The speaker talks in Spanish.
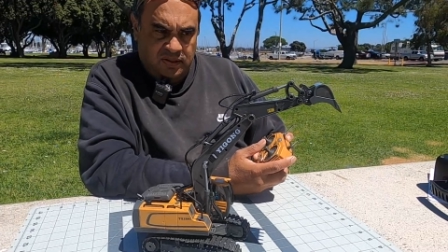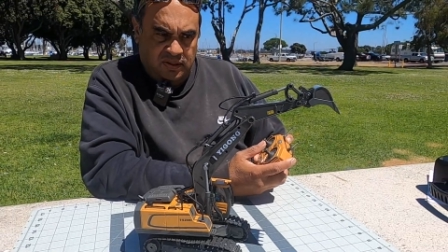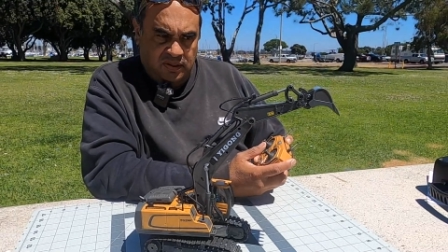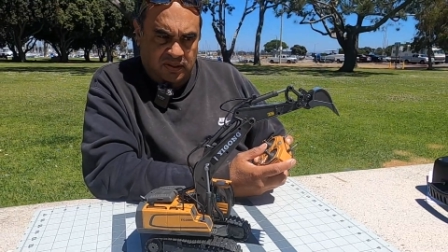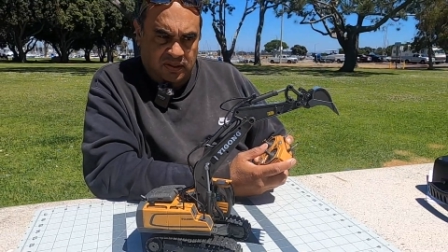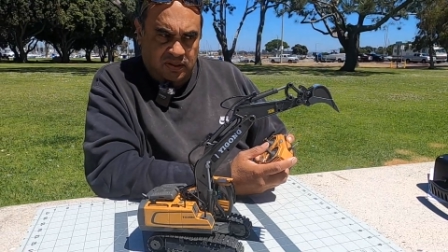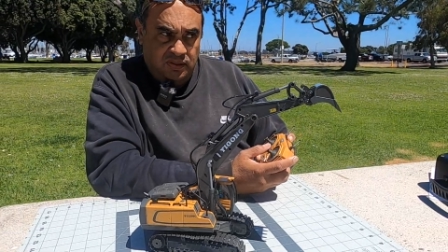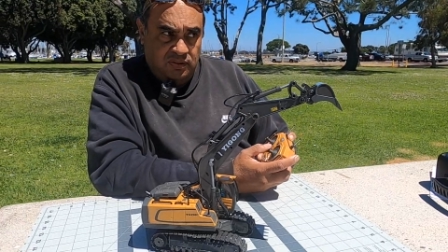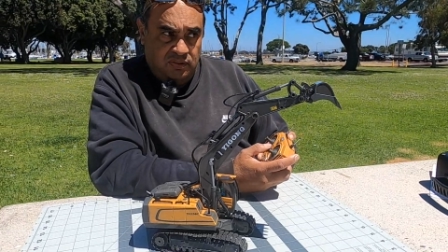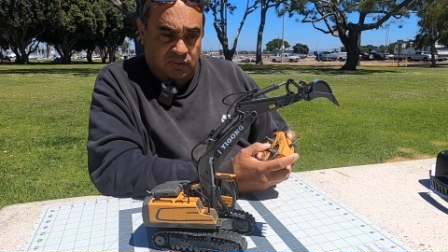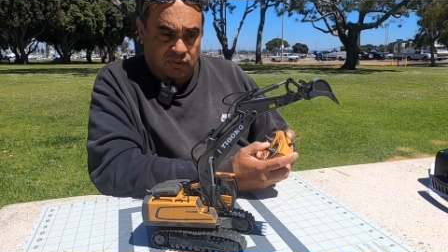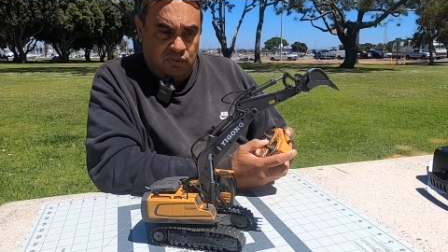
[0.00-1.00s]
y
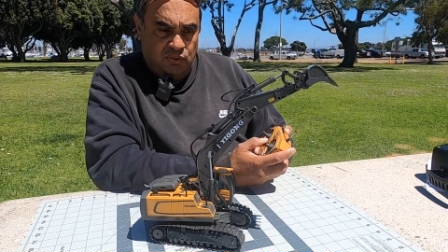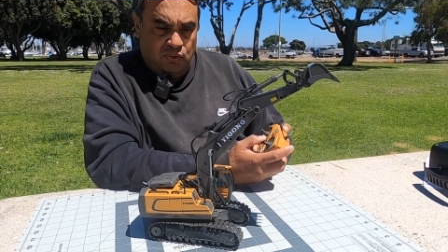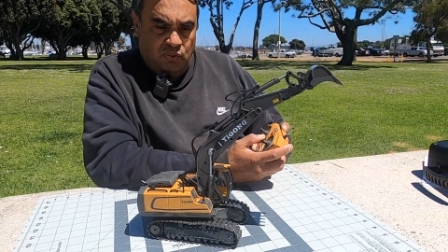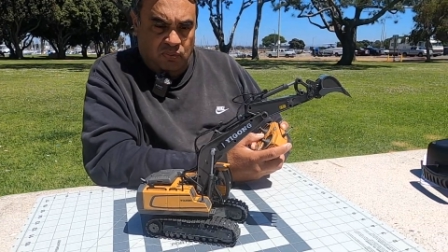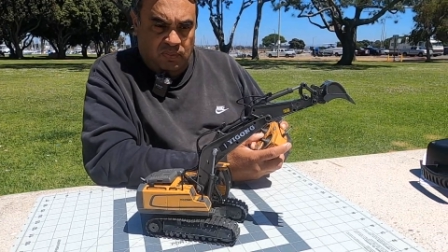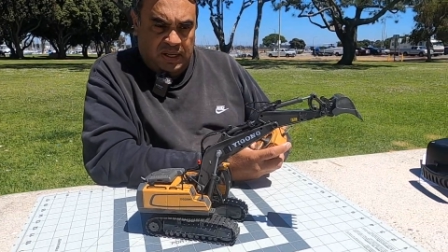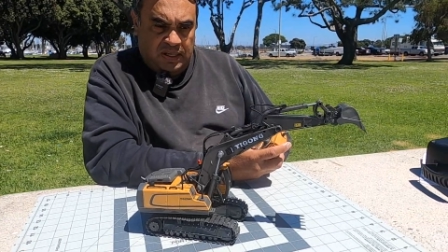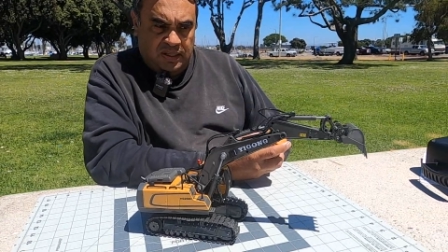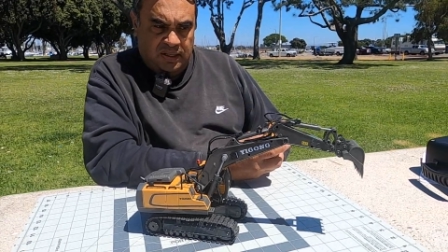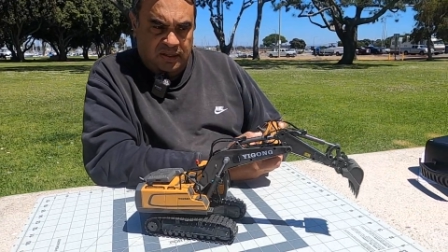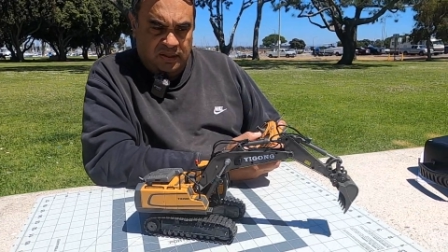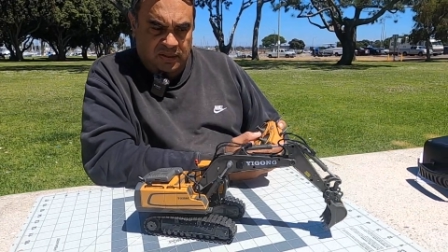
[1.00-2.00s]
lo
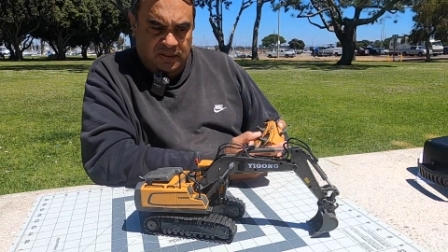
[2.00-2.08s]
baja